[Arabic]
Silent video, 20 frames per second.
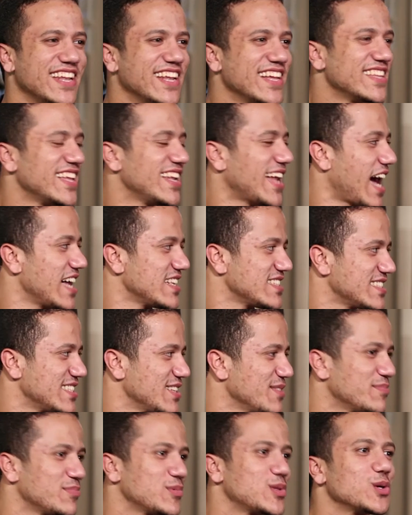انا ده انا
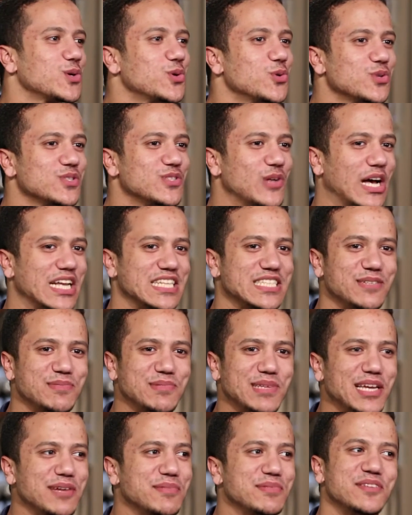عذبت جوزي وعذبت
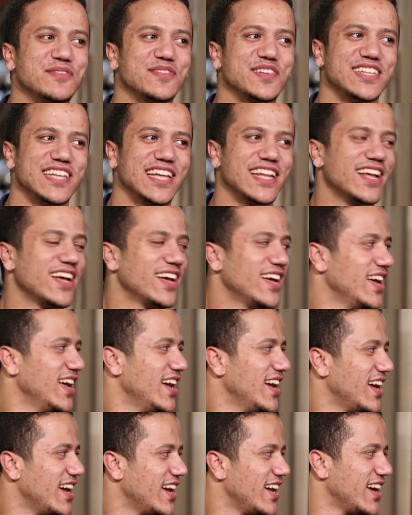ابني في ان انا
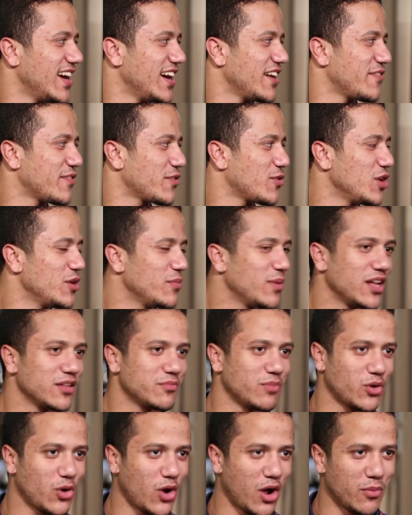آه في كل بلد
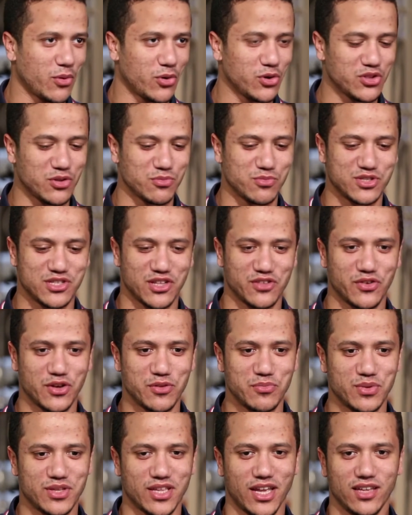بروح بخش المستشفيات
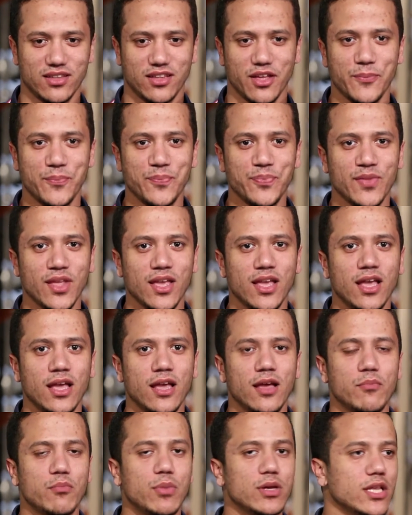بتاعتها
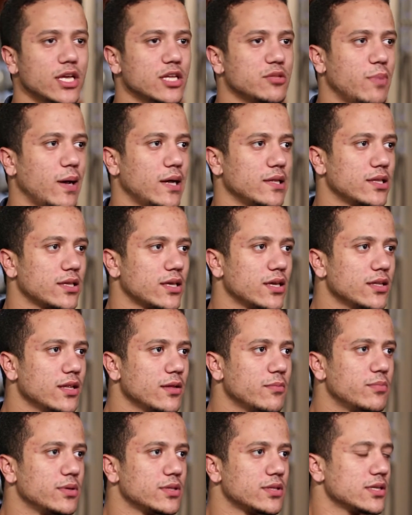بدات بعد كده
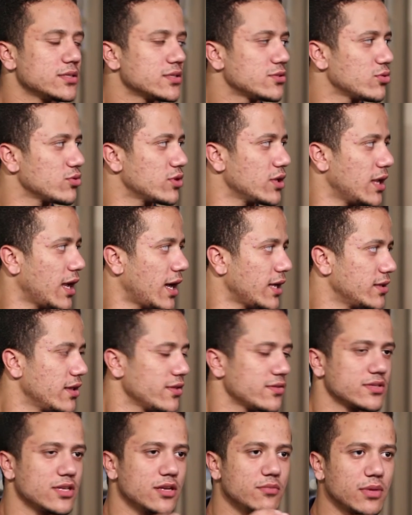بتسرد
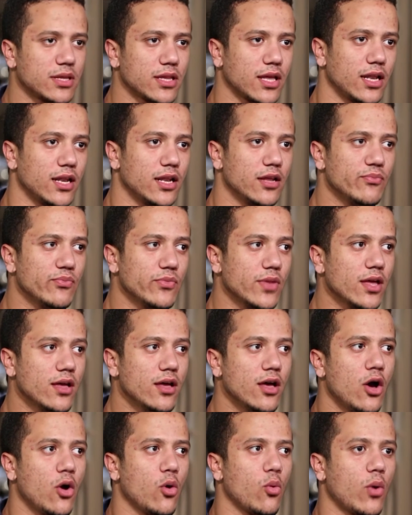الاحداث زي ما اتكلمنا
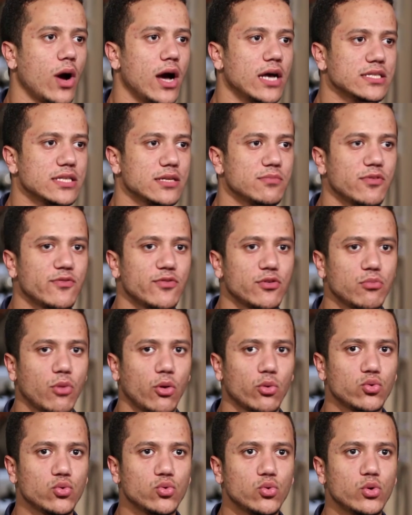واحسن ما في
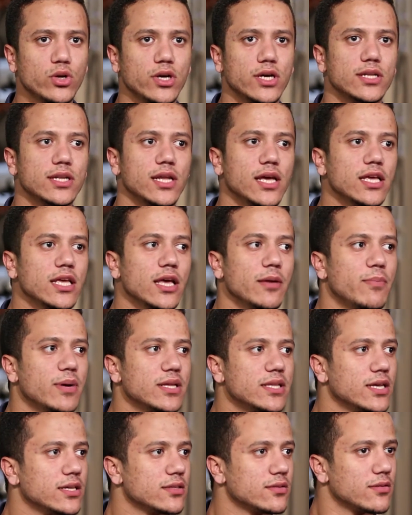الموضوع ان هي
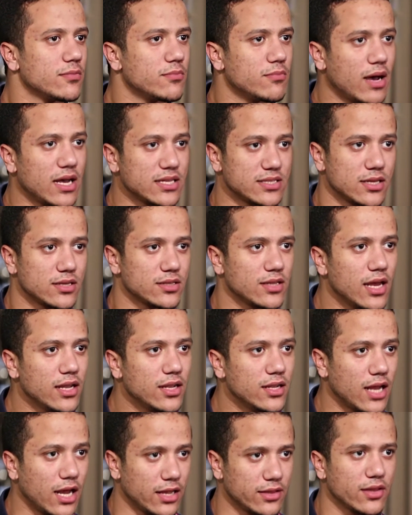بدات مع سردها
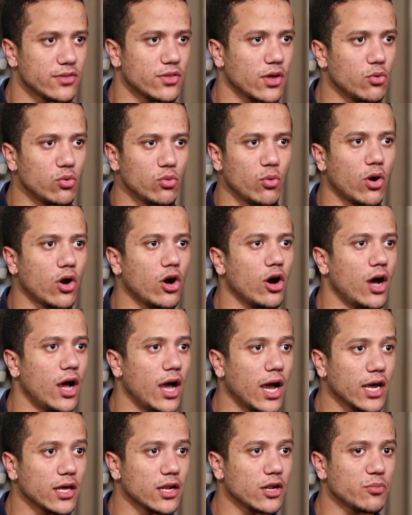للاحداث او
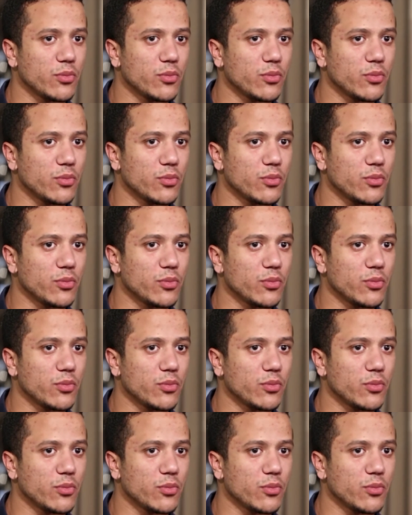الوقائع اخر